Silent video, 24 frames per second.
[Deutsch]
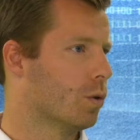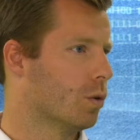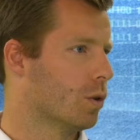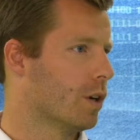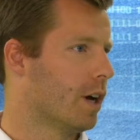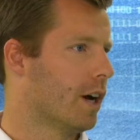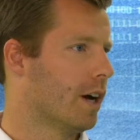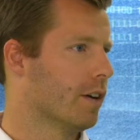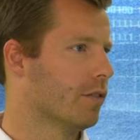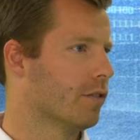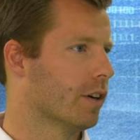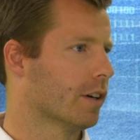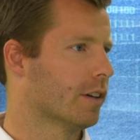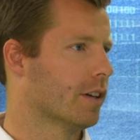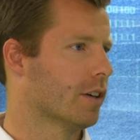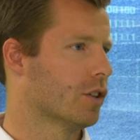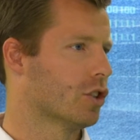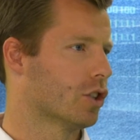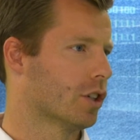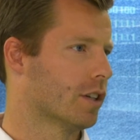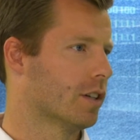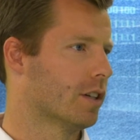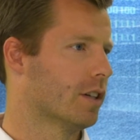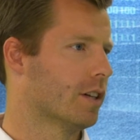Corona einfach der
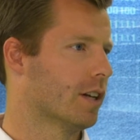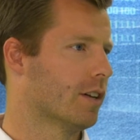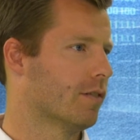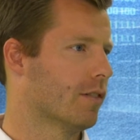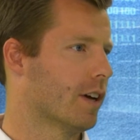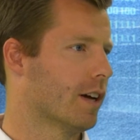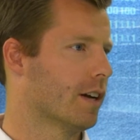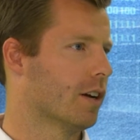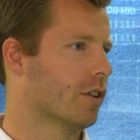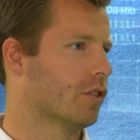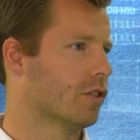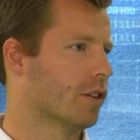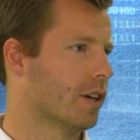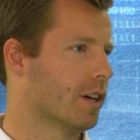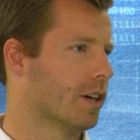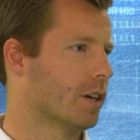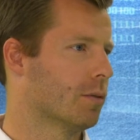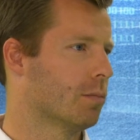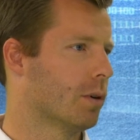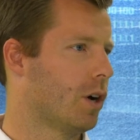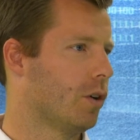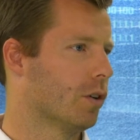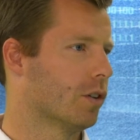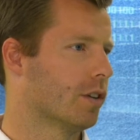Schritt, mhm. den wir an der Stelle
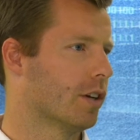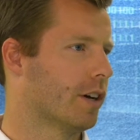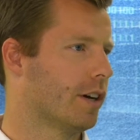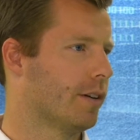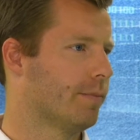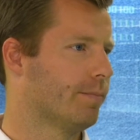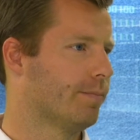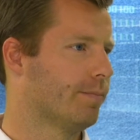gebraucht